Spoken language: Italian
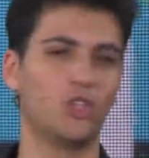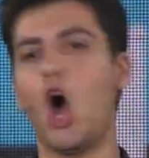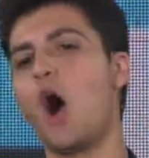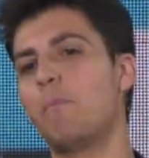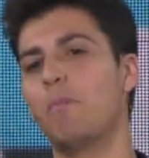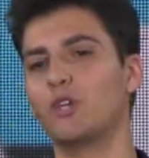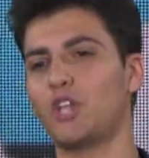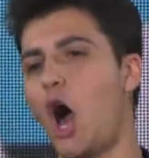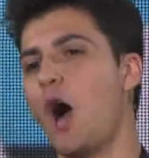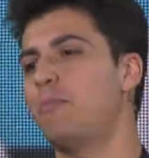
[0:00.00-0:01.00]
Troppo,
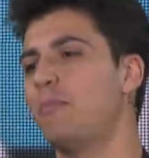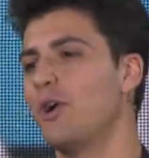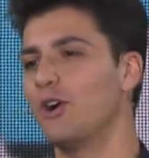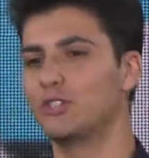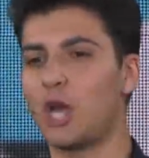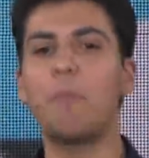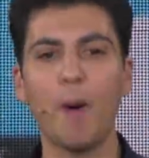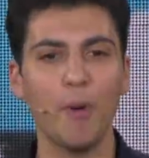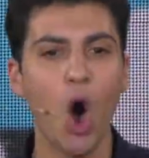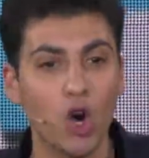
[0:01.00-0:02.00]
troppo,
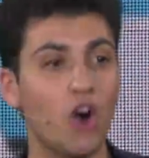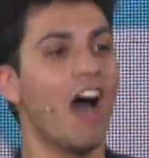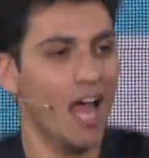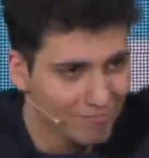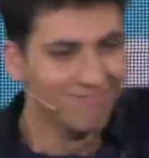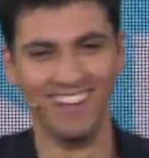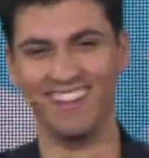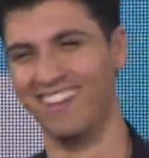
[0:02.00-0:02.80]
troppo poco, va.